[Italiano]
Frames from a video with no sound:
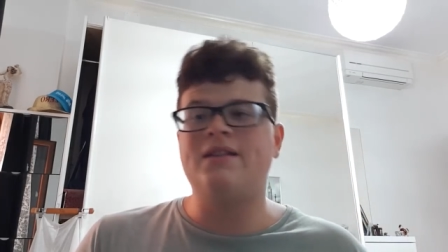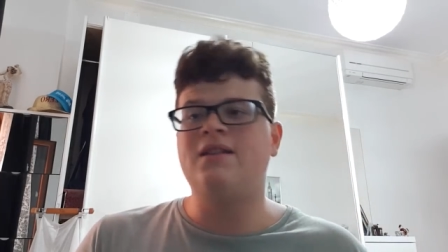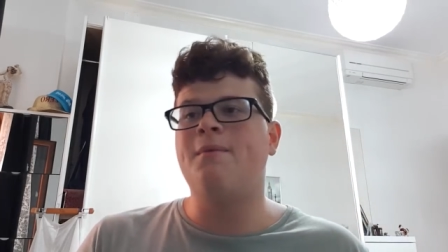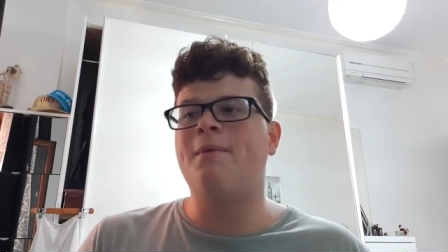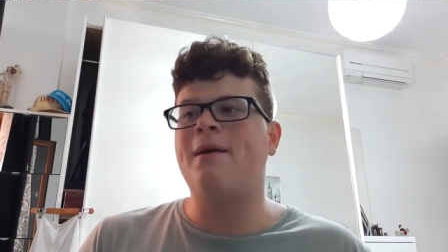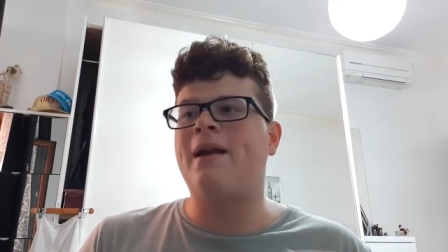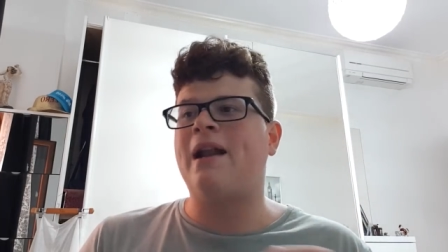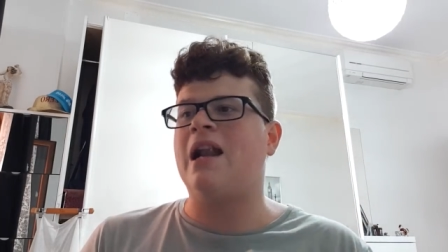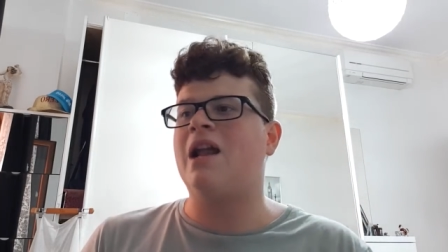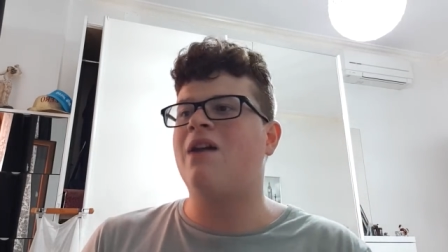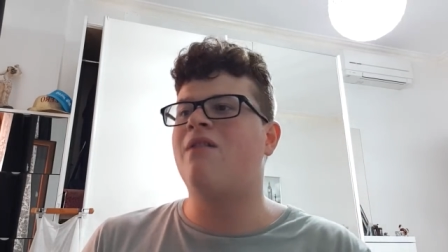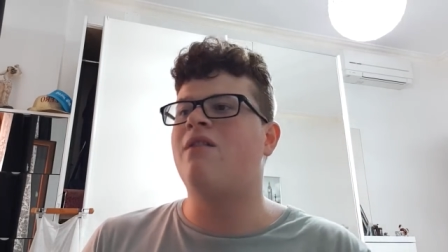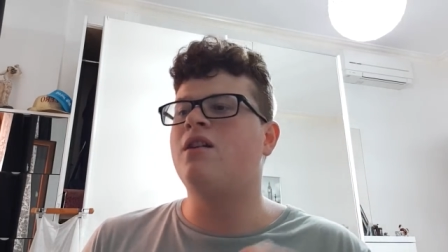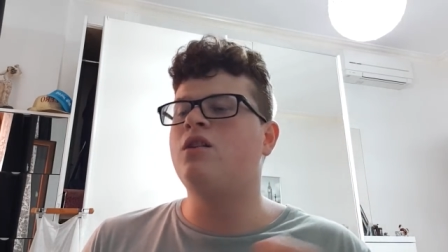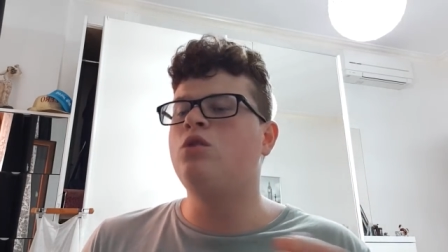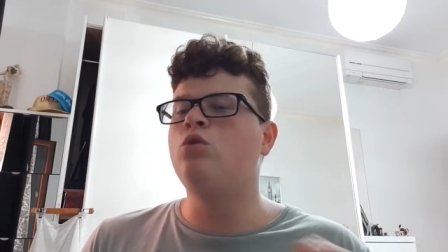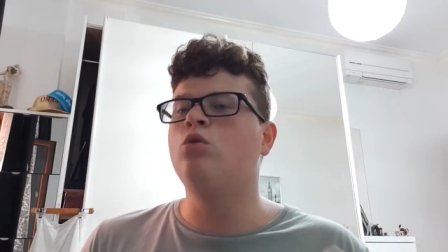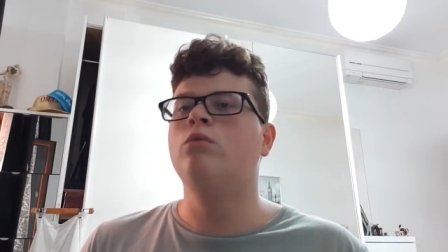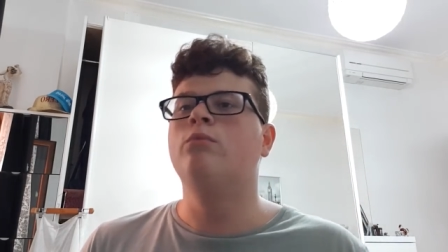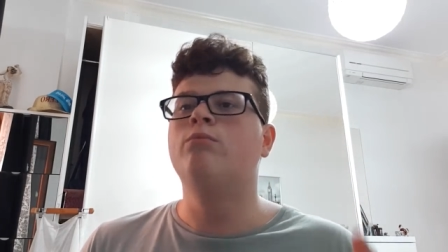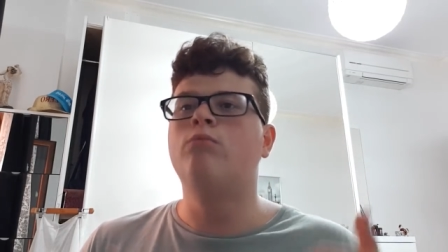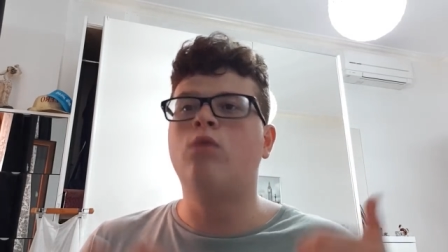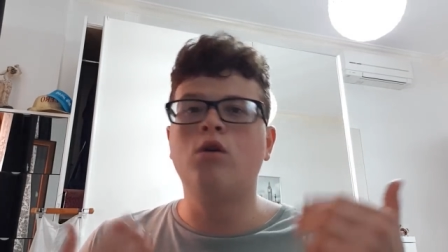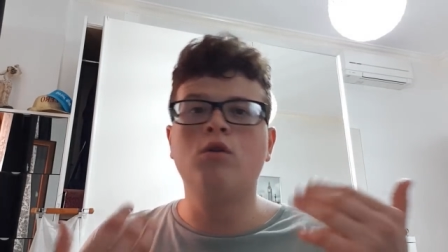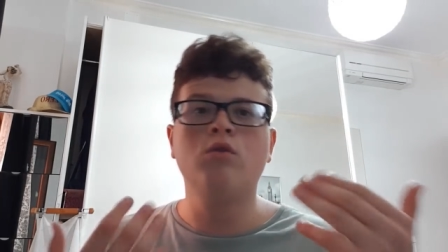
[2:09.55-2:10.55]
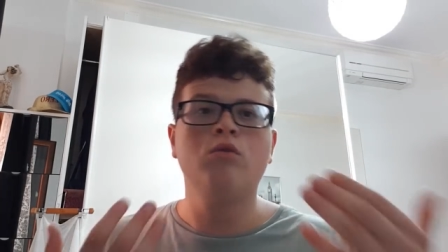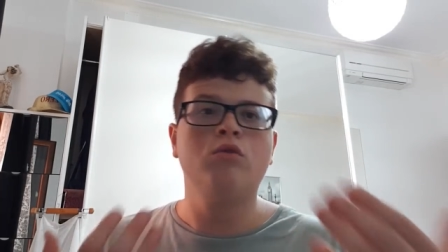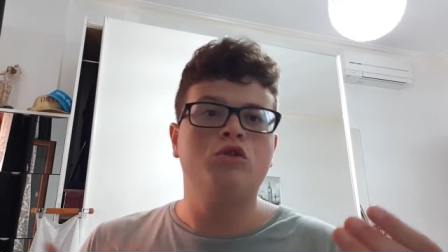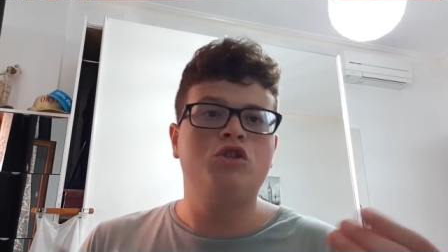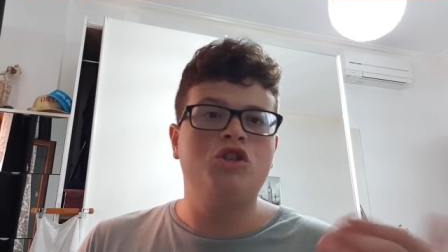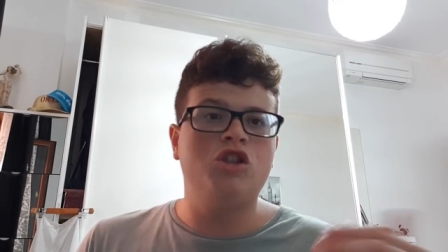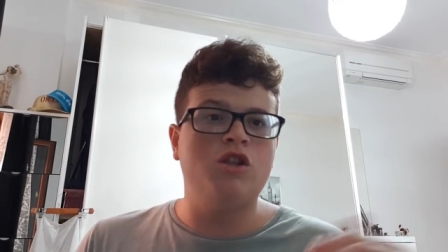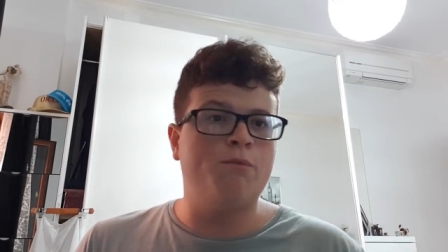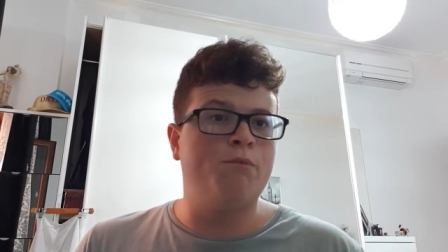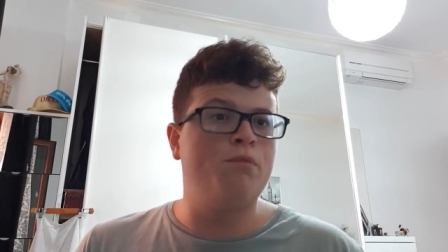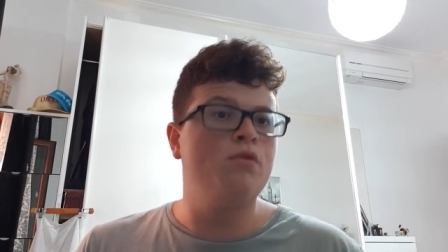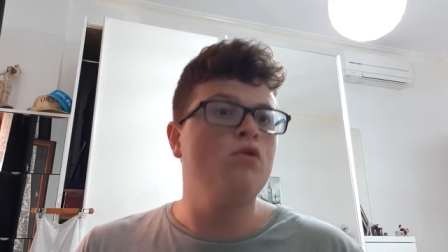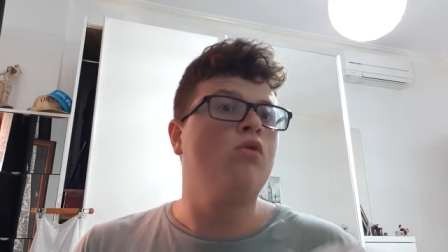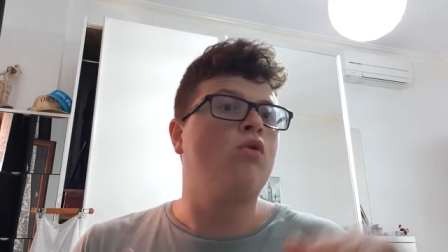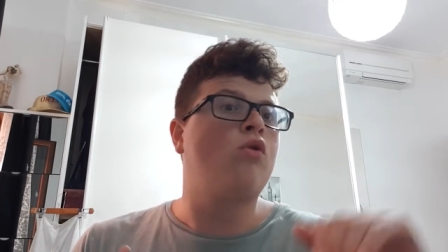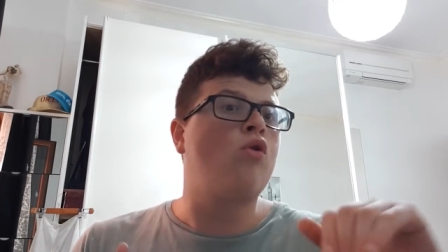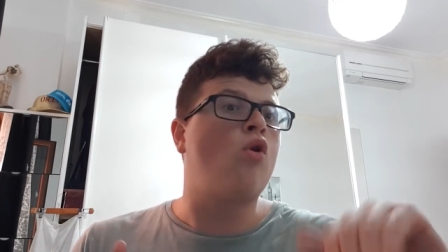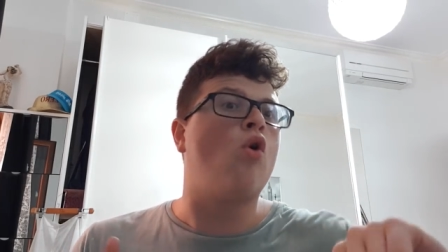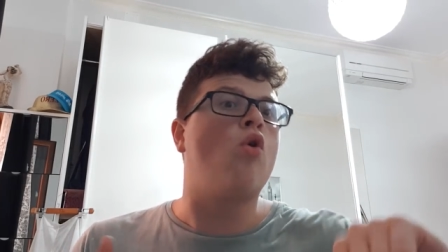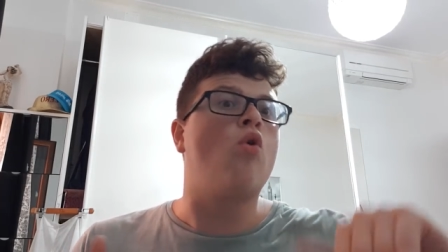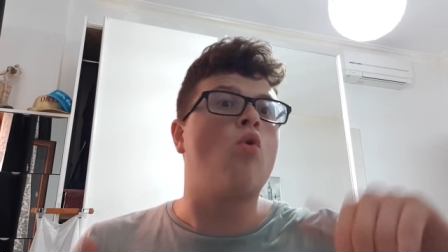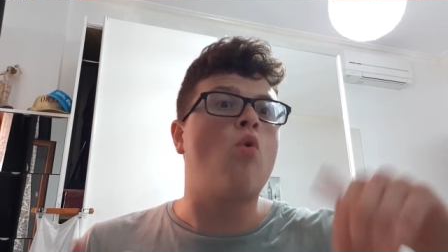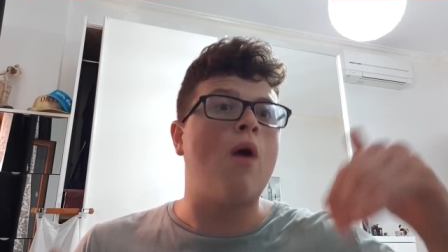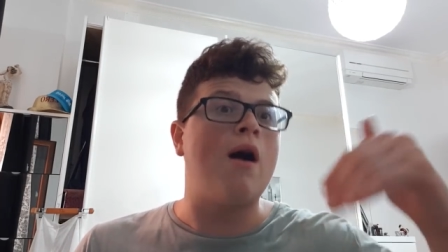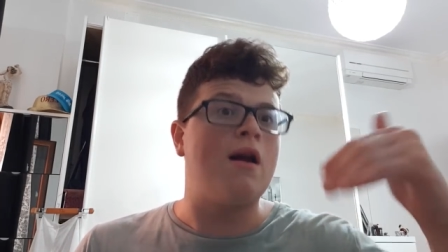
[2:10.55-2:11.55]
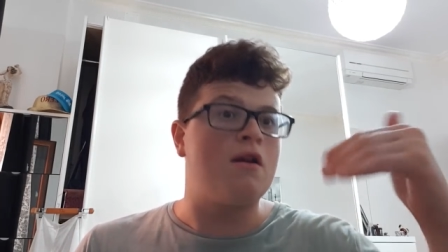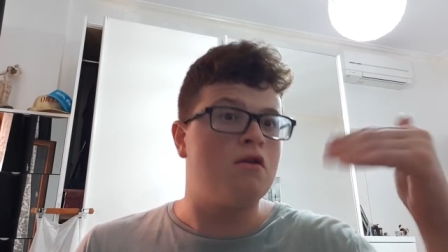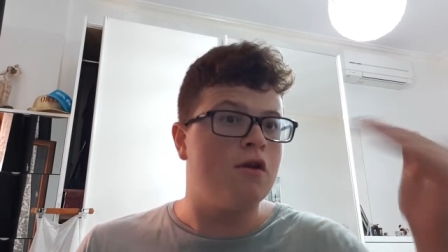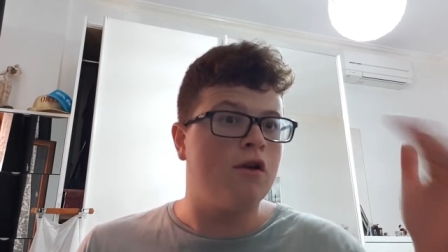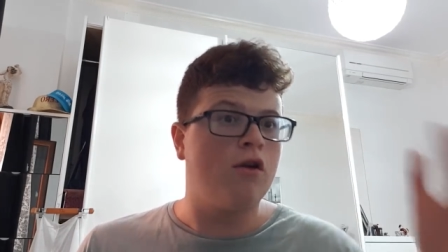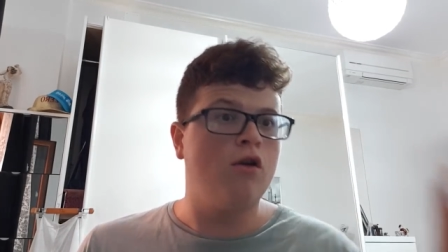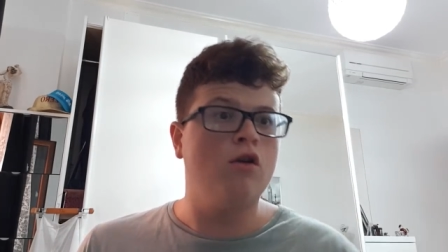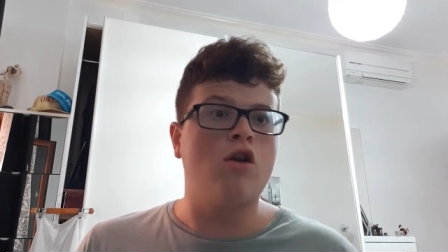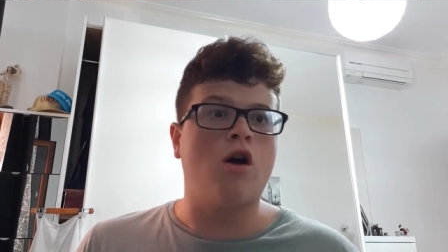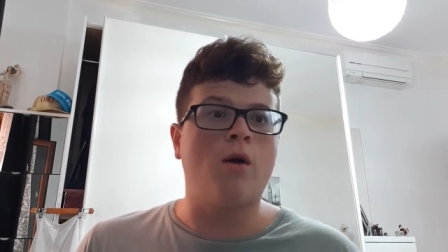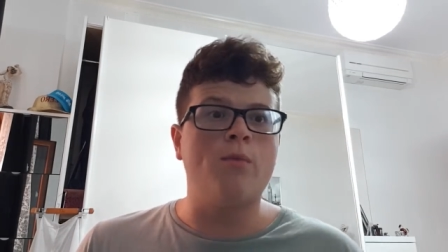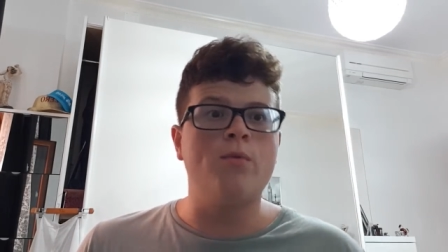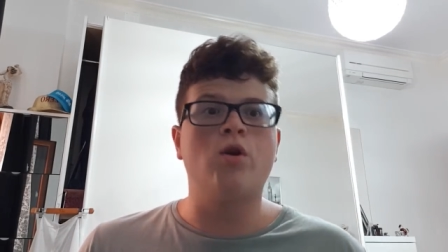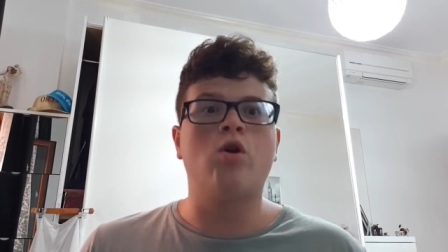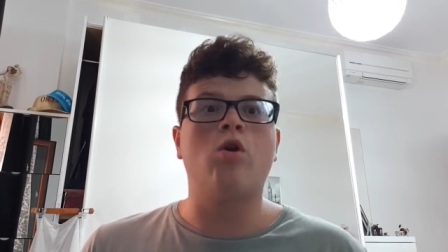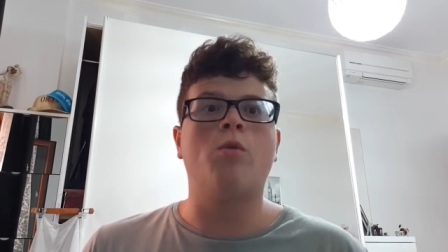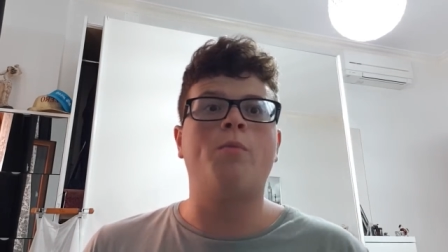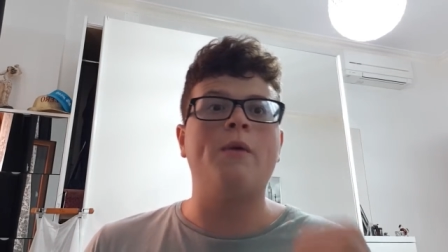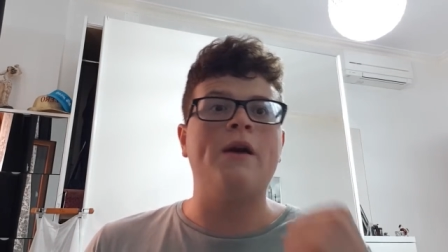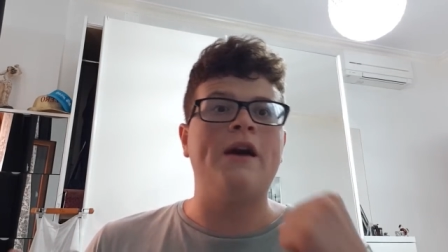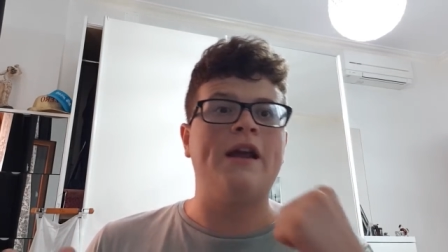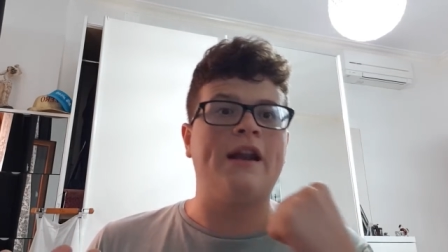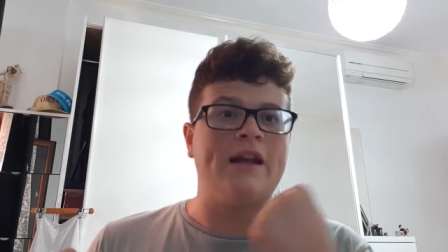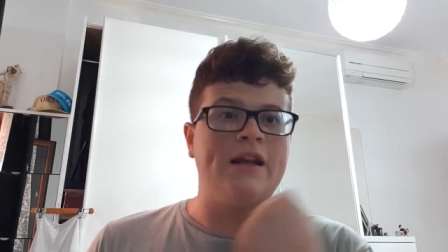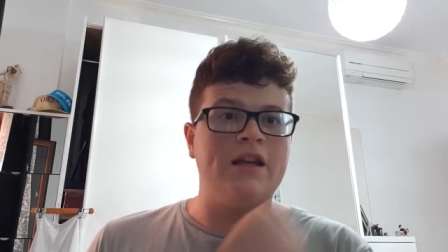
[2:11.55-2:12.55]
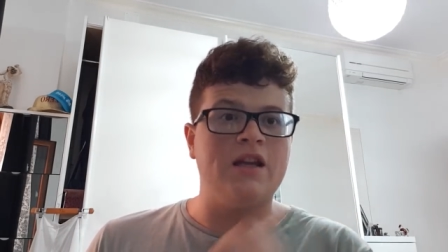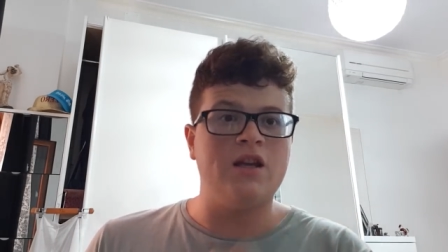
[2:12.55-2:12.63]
si parlava di un Bonucci più conguaglio economico per